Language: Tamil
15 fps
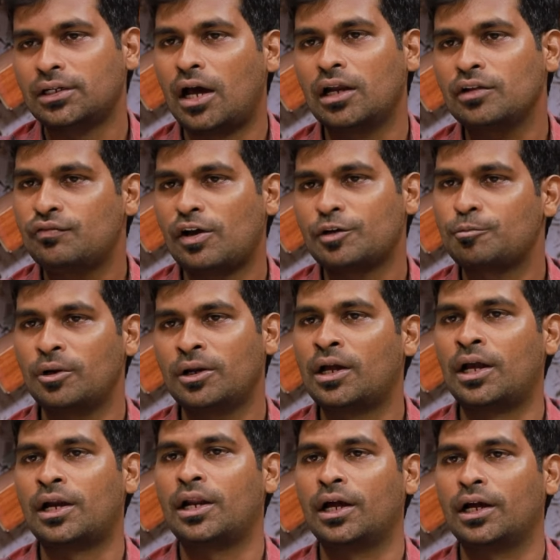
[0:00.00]
நாலு ஃபாஸ்ட்
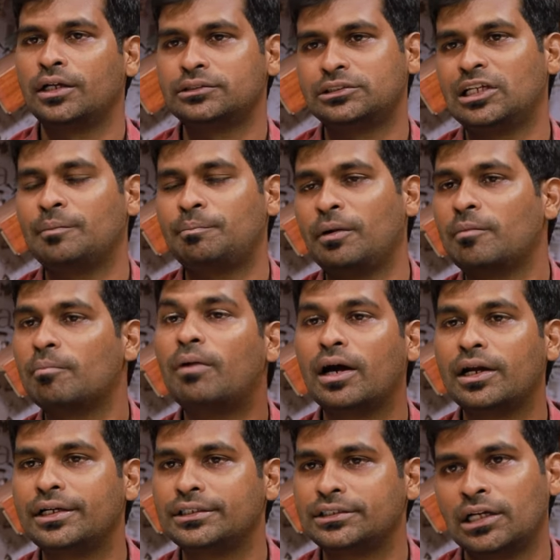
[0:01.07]
பாலர் ஆடுறாங்க சேப்பாக்
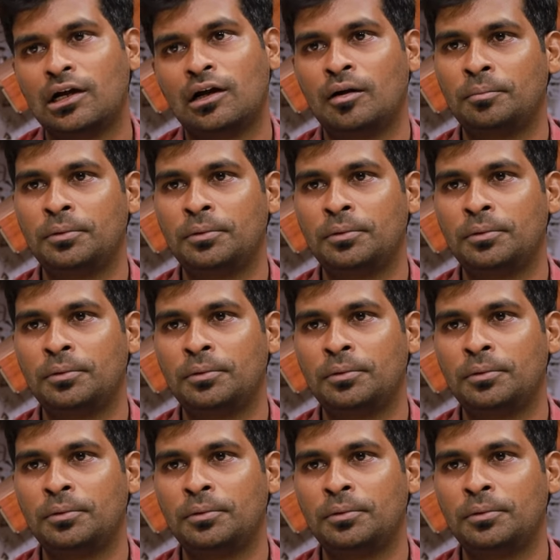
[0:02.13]
மாறிடுச்சா